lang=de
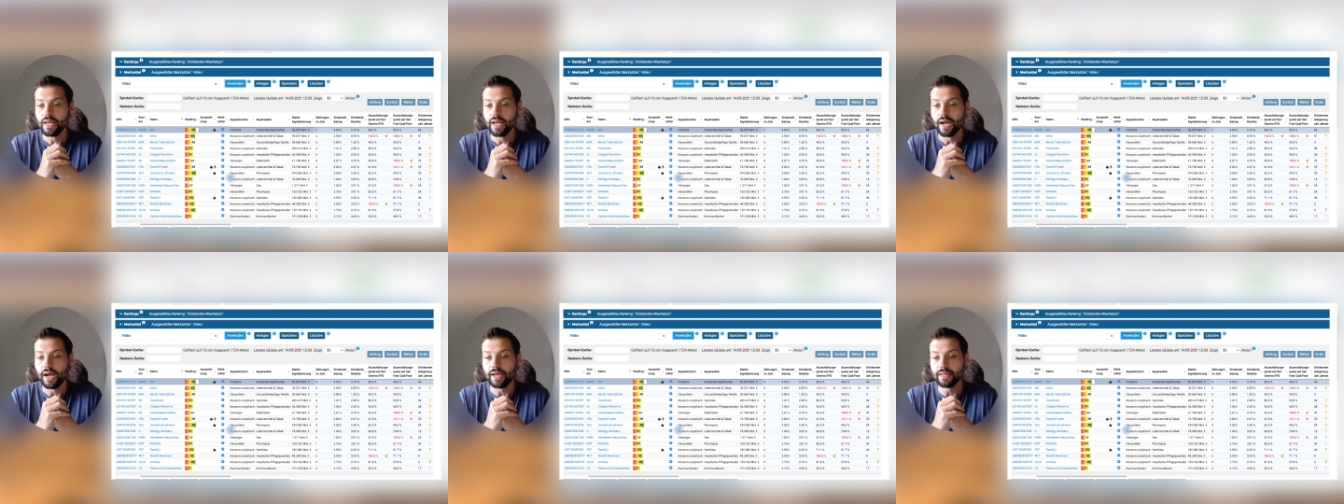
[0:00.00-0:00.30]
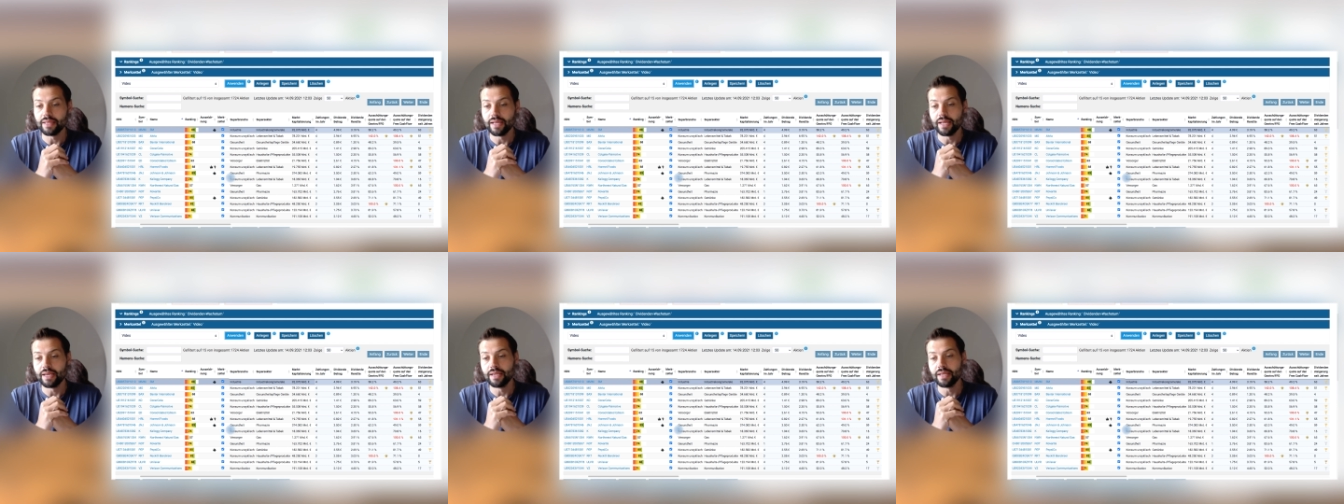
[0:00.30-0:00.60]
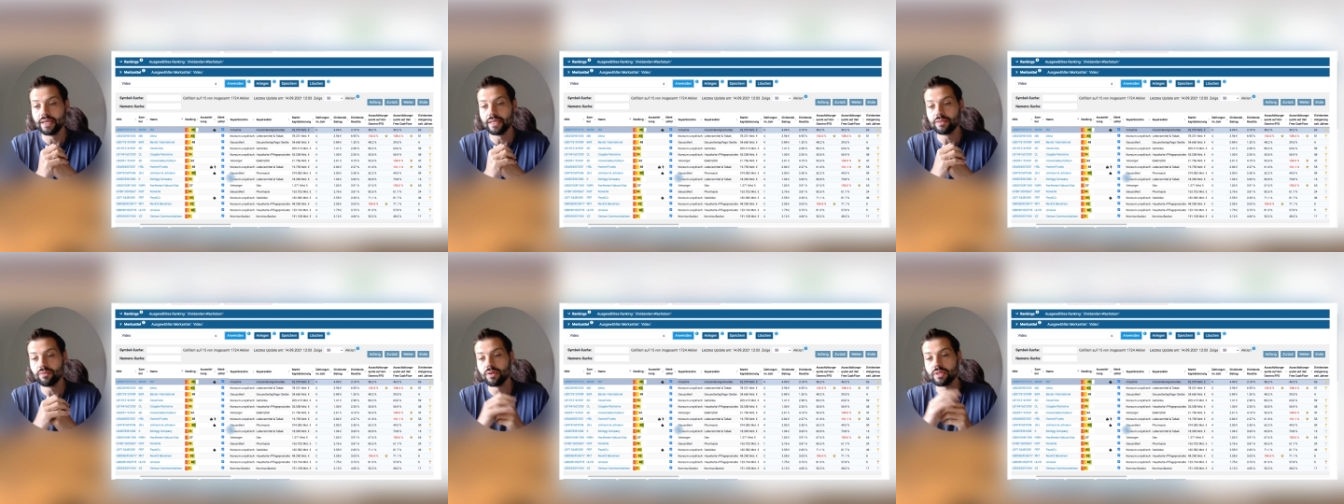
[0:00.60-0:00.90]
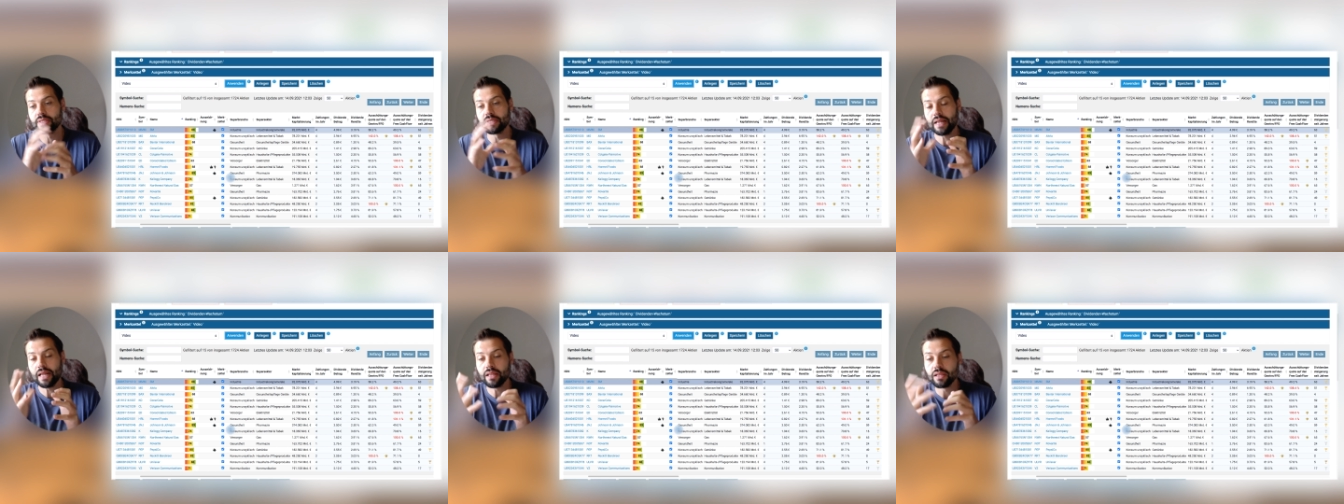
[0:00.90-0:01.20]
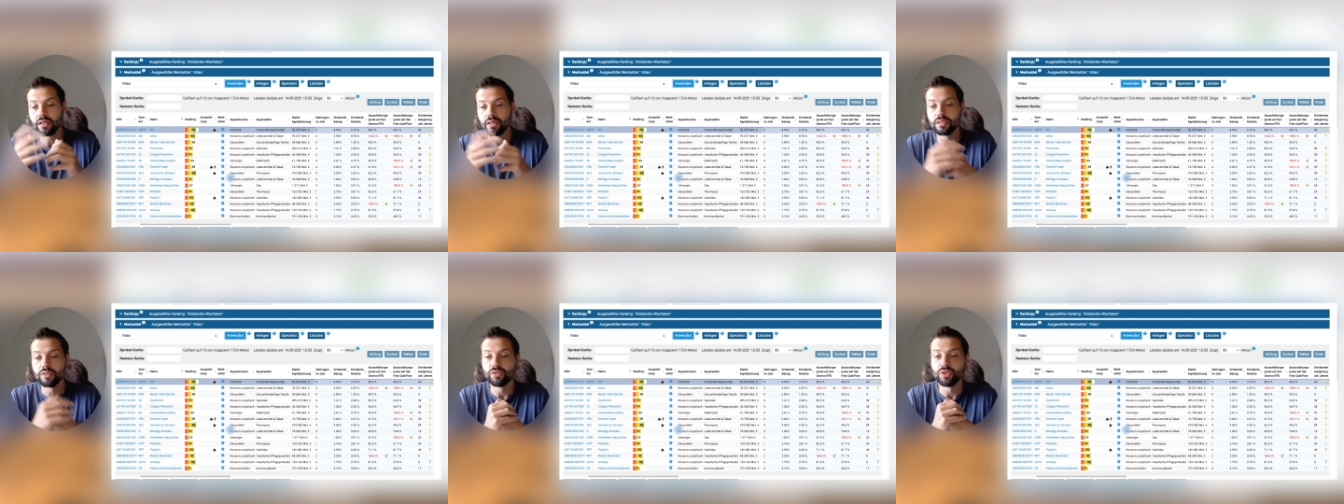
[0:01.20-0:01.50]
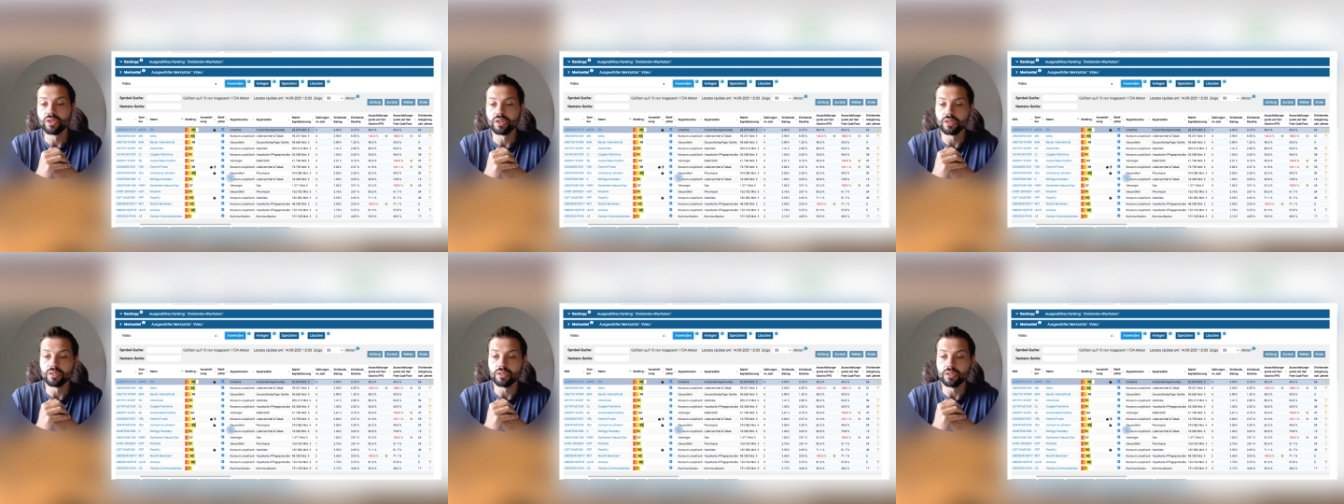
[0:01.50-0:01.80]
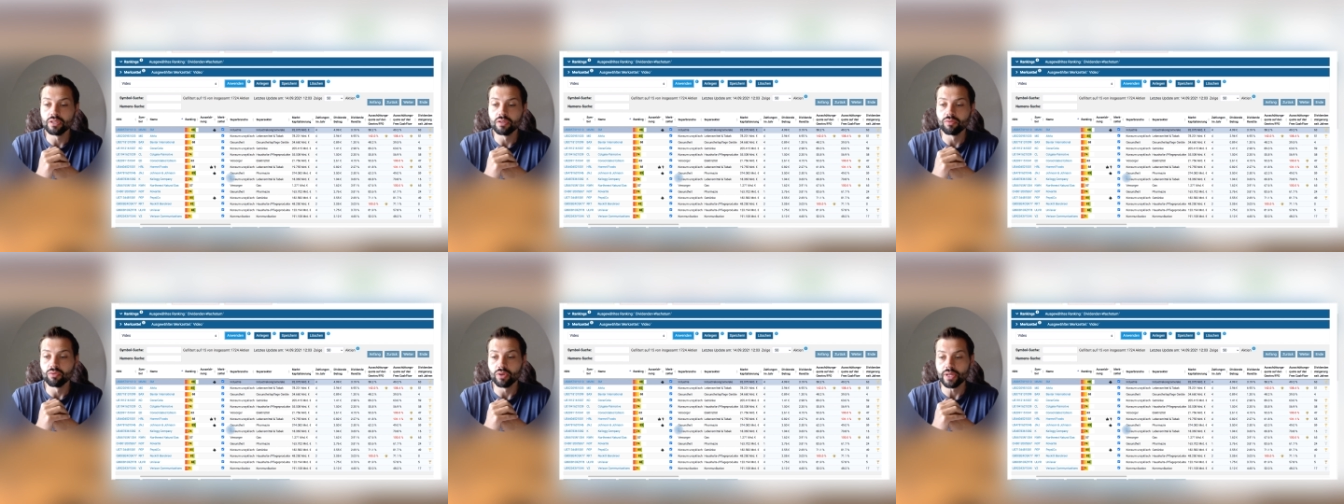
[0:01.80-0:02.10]
hat eine etwas kleinere
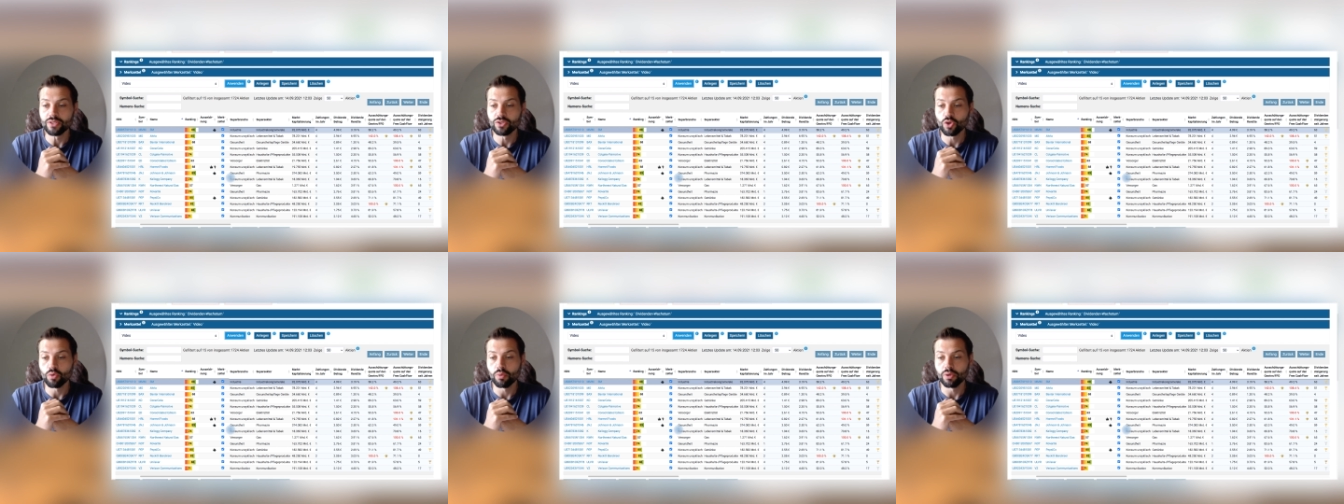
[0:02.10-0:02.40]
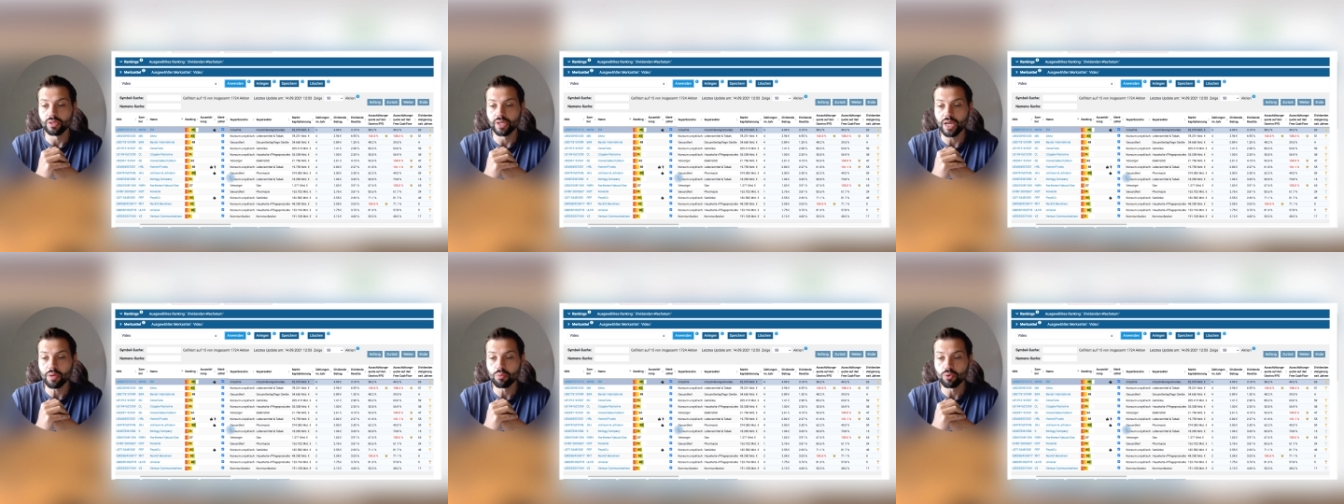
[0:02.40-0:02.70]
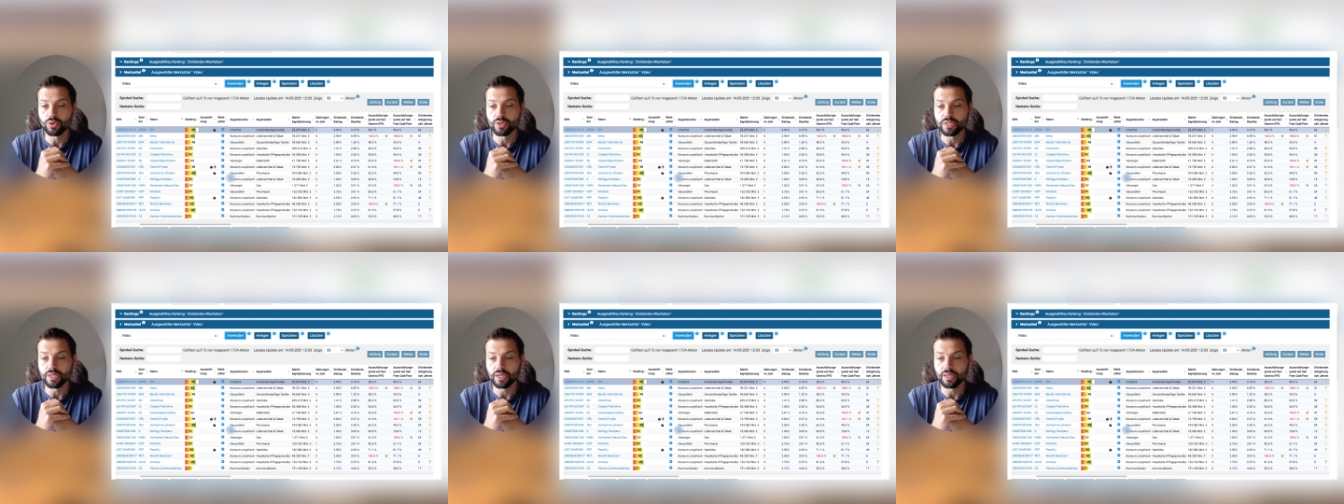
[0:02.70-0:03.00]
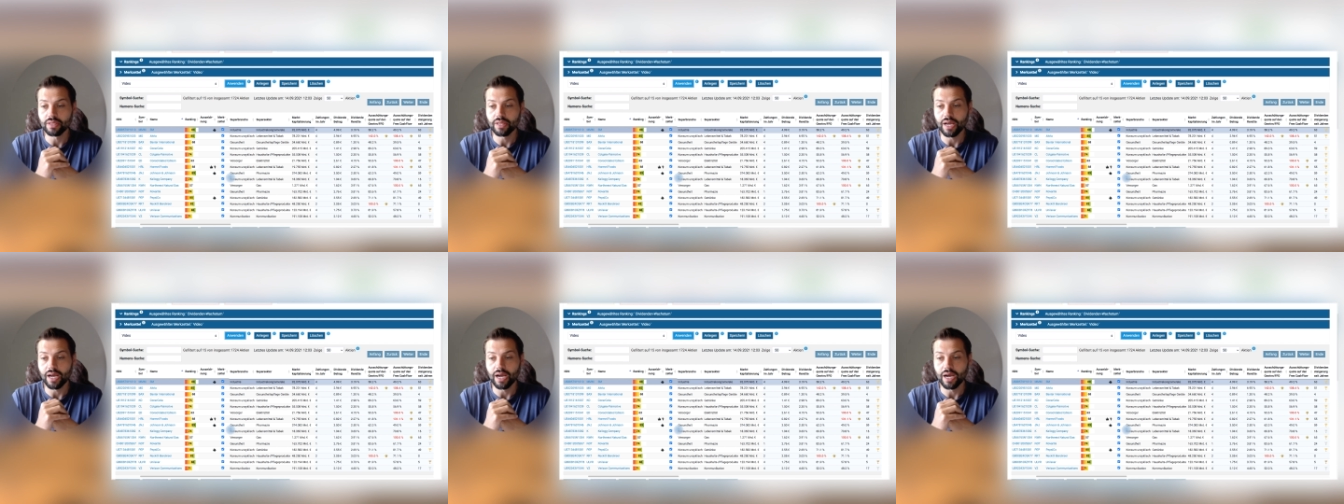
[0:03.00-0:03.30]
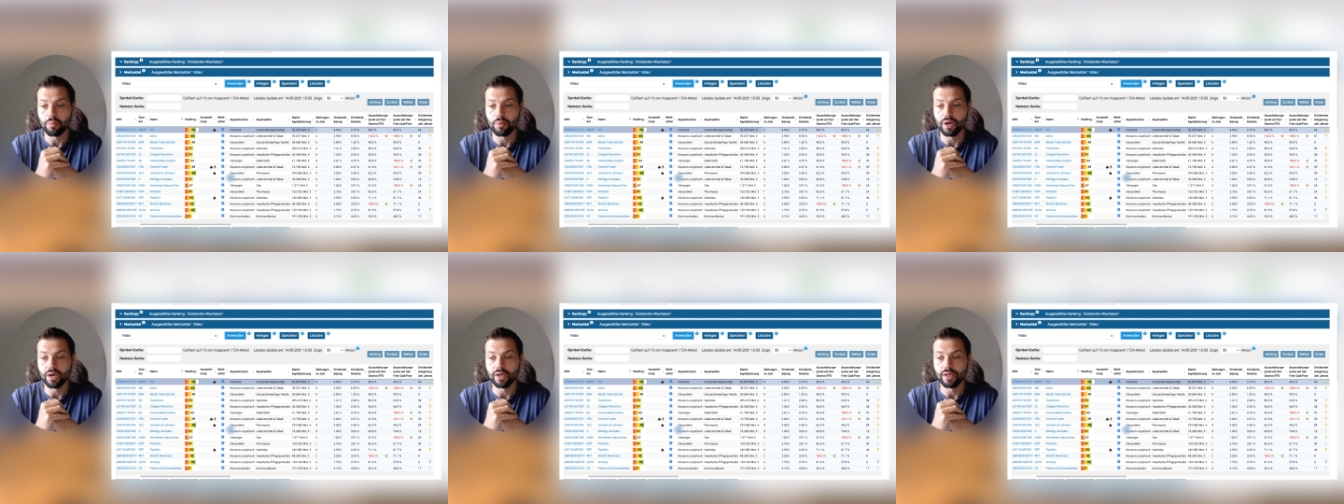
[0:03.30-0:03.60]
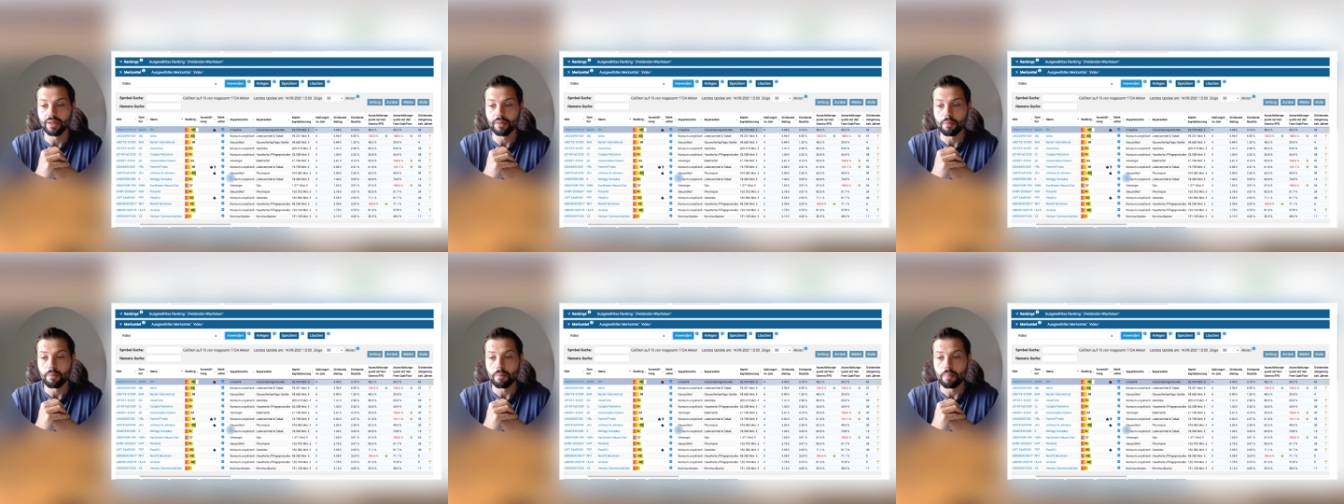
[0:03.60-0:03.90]
Dividendenrendite von 1,3%, aber